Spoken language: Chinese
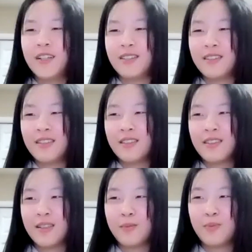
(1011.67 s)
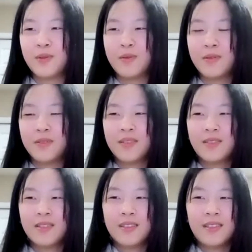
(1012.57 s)
泛，但不，
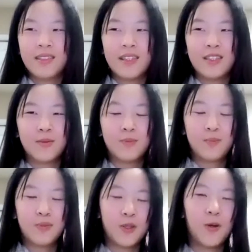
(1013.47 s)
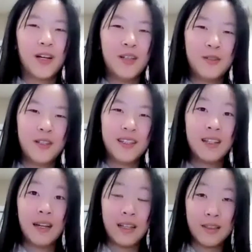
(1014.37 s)
但是不团
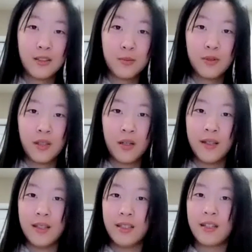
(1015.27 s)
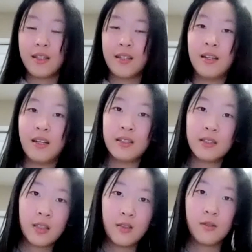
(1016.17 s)
圆，哪一个都不团圆，很
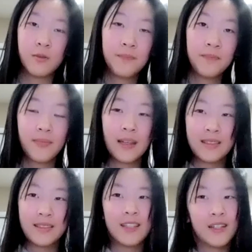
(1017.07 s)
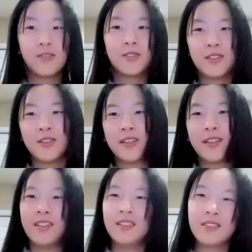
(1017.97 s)
零凑，知道的东西都
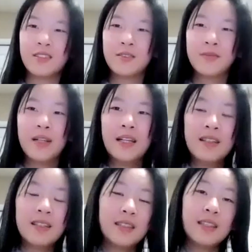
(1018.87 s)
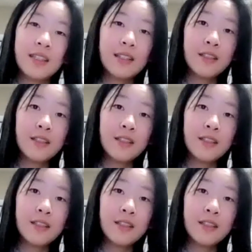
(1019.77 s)
很零凑。那庆